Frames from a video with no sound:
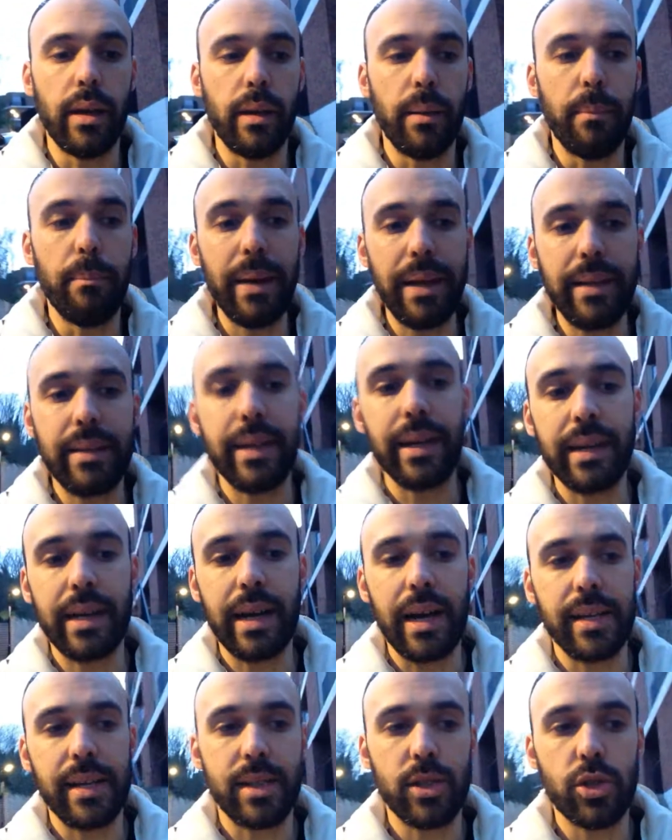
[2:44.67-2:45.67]
eh, mentre a
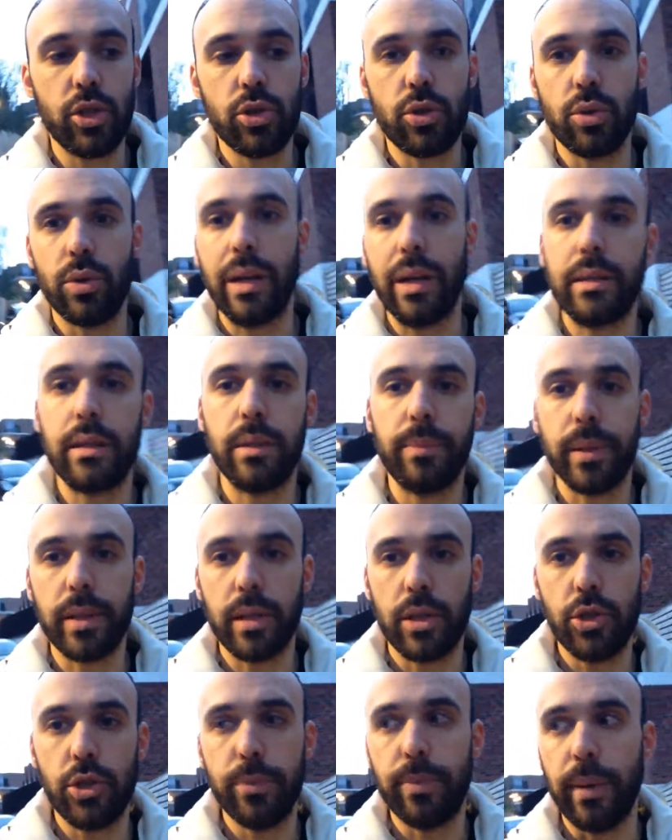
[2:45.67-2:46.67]
casa ci sono altri
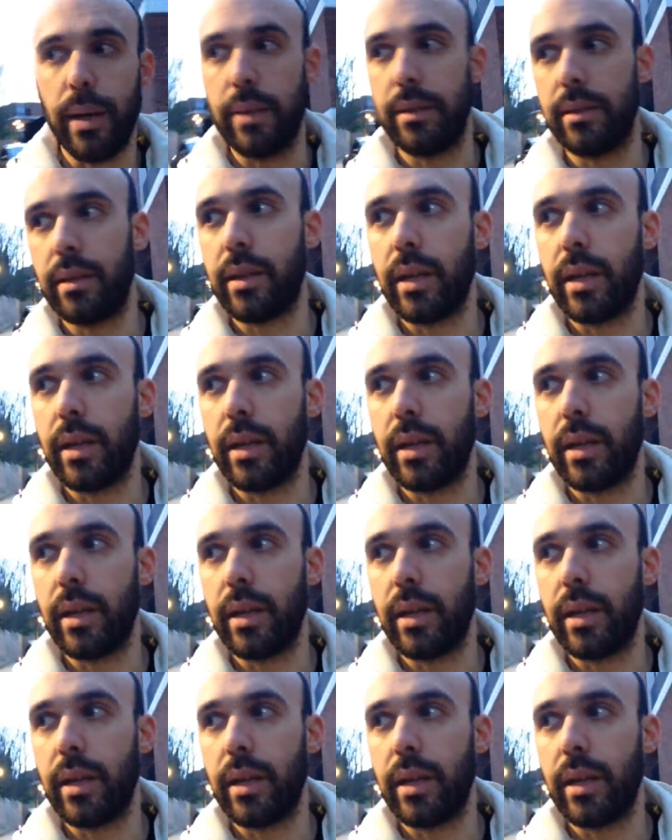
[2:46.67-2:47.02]
partecipanti